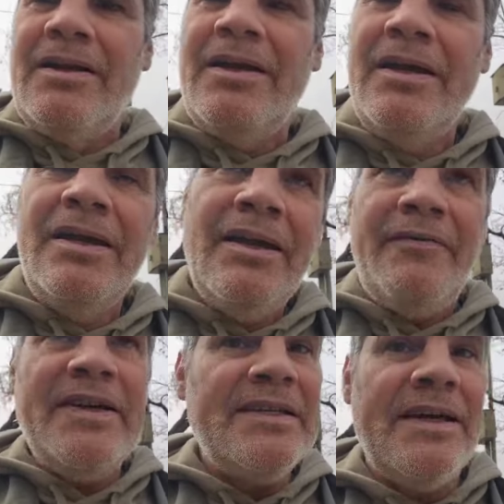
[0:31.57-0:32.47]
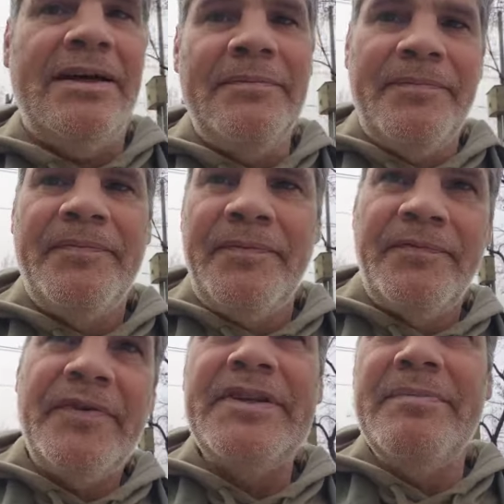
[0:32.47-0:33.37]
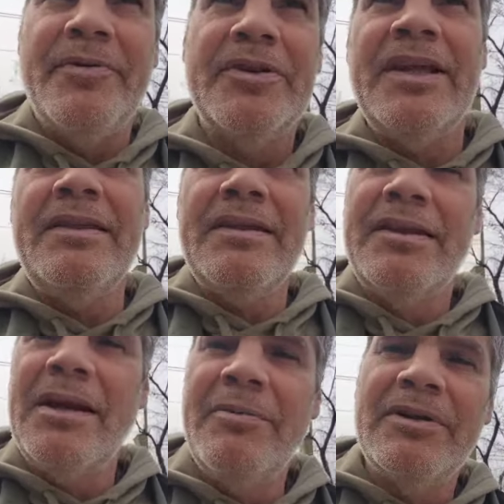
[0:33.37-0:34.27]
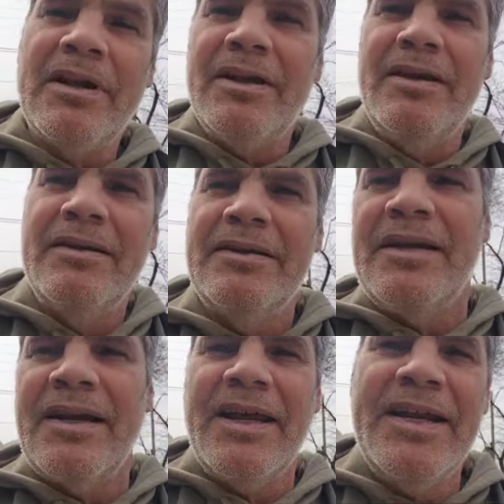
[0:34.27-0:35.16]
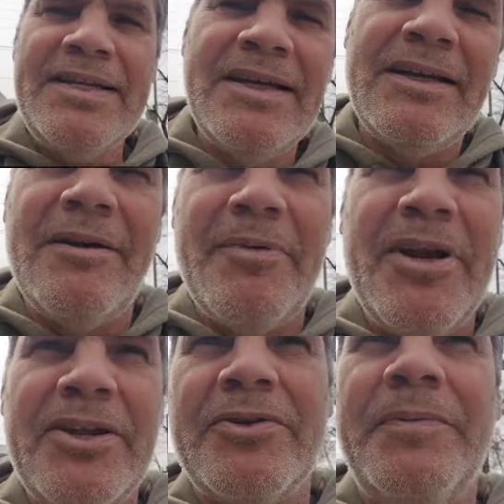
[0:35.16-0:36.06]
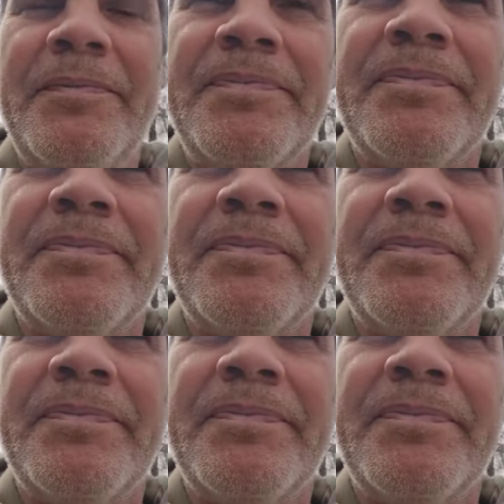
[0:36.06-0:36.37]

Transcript: Eh, fecha, fecha importante, entramos en tierra derecha en el campeonato.